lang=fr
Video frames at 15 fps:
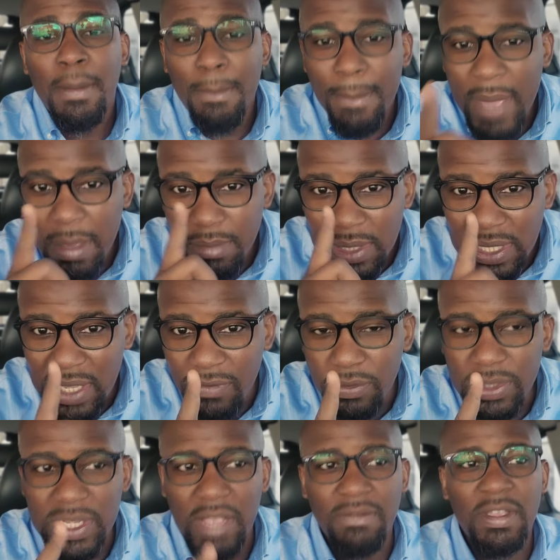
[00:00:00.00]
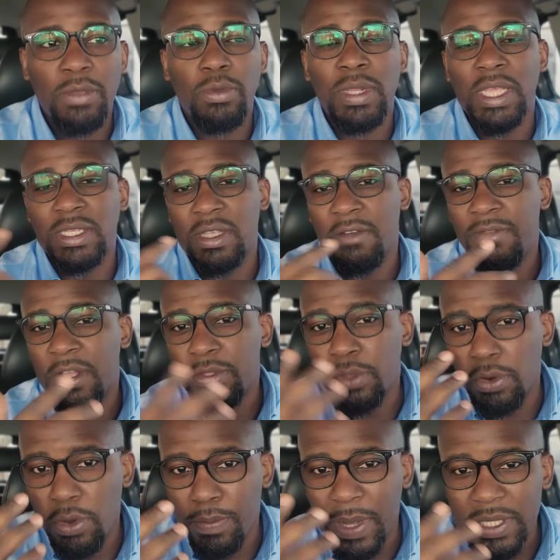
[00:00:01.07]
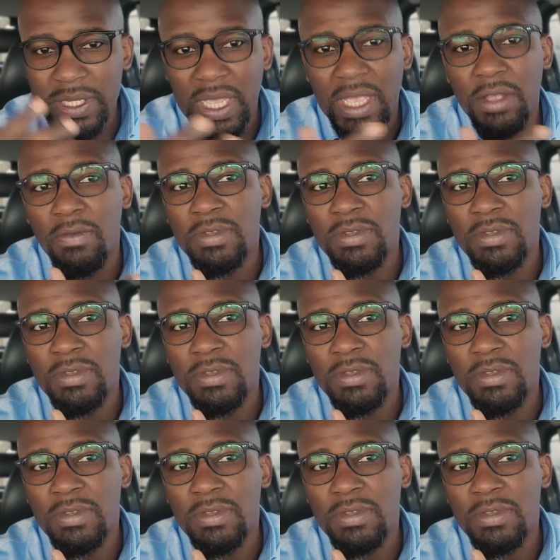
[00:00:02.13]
Même si vous avez eu des enfants dans le passé,